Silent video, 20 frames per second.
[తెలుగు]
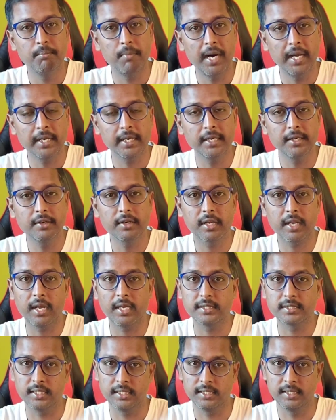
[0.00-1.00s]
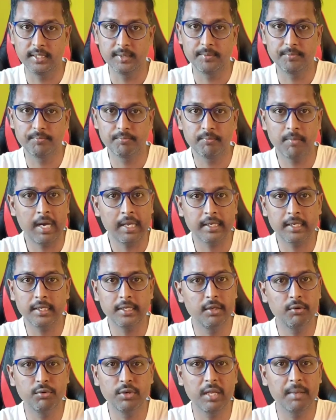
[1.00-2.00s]
మార్కెట్ క్రాష్ అయింది
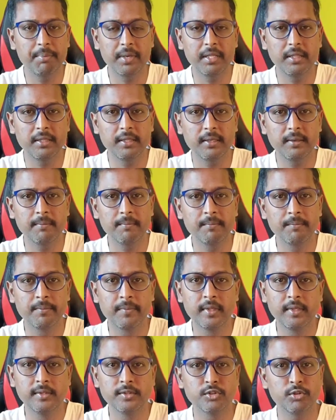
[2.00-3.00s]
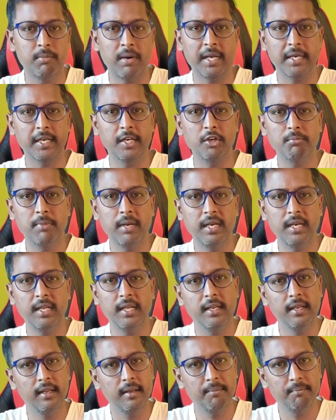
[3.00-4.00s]
మార్కెట్ డౌన్ అయిపోయింది సో మార్కెట్
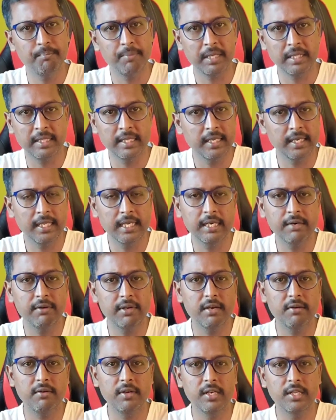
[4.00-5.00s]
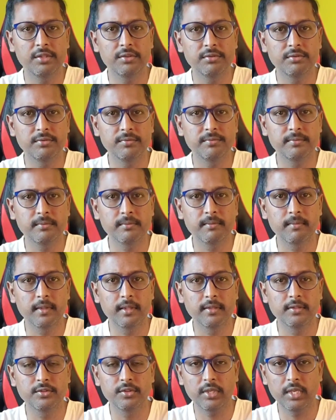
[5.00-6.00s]
మళ్ళీ పెద్దగా రికవరీ అవ్వలేదు
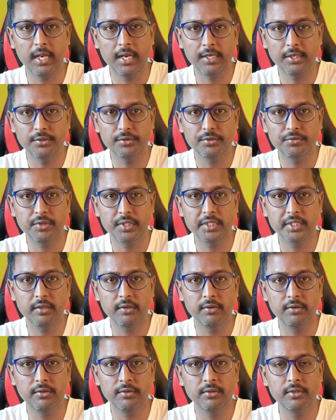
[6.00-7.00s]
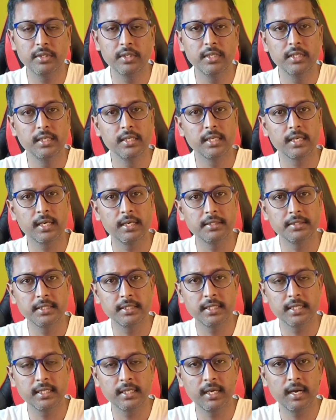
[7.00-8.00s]
సో ఇలాంటి సిచ్యువేషన్లో
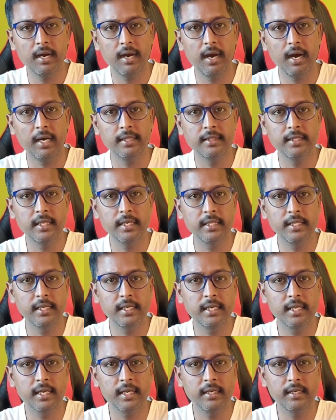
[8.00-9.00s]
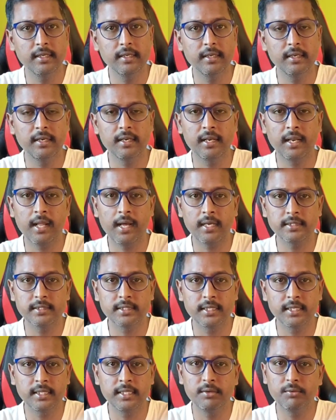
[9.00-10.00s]
ఖచ్చితంగా అందరి దగ్గర లాస్
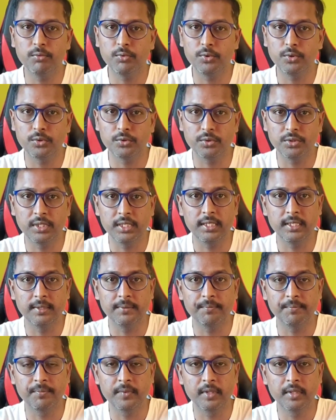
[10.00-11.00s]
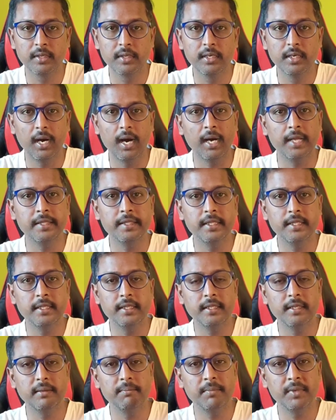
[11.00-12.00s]
అనేది ఉంటుంది అది
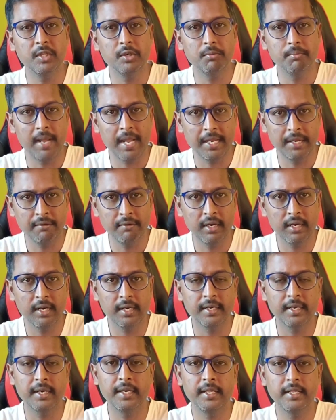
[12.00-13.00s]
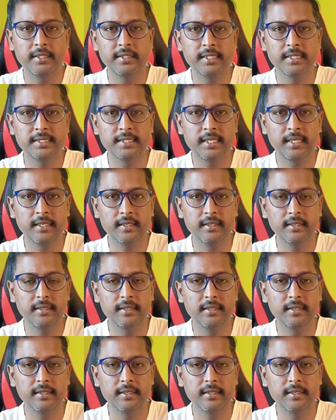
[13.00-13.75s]
మీరు మాన్యువల్గా ట్రేడింగ్ చేసినా